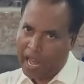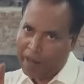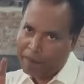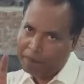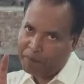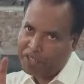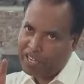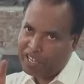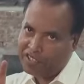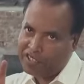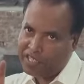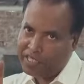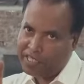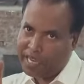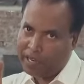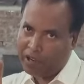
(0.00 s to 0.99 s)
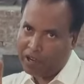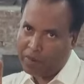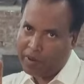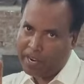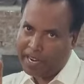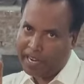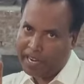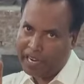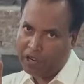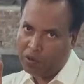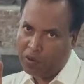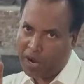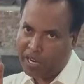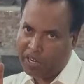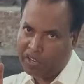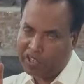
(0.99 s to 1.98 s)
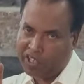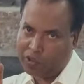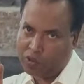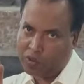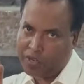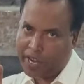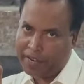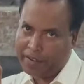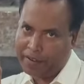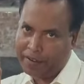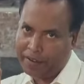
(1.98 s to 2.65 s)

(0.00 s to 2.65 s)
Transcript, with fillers: আপনারা চিন্তা করবেন এখানে লুকানোর কিছু নাই